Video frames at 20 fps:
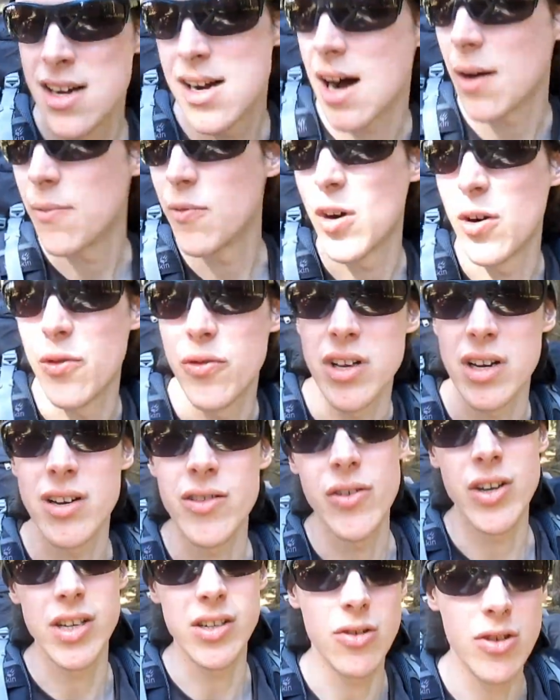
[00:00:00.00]
haben wir auf jeden
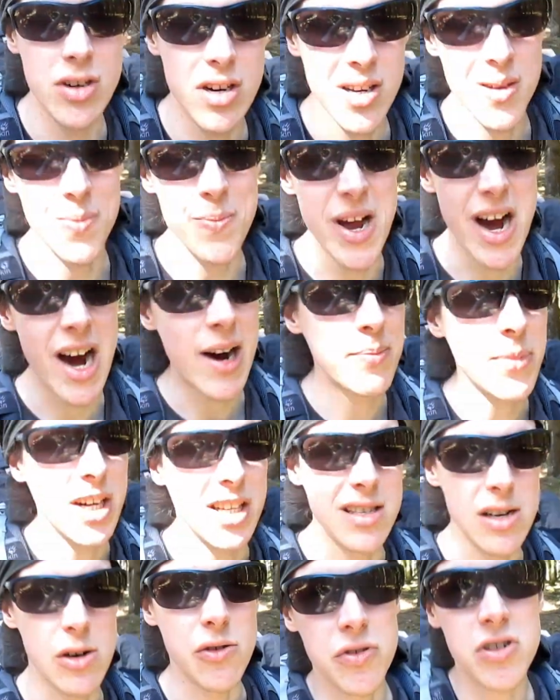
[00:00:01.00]
Fall deutlich mehr Ab-
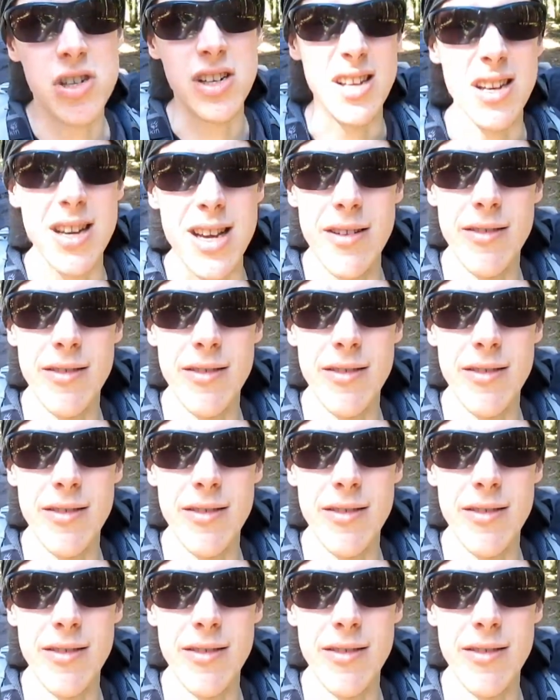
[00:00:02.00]
als Aufstieg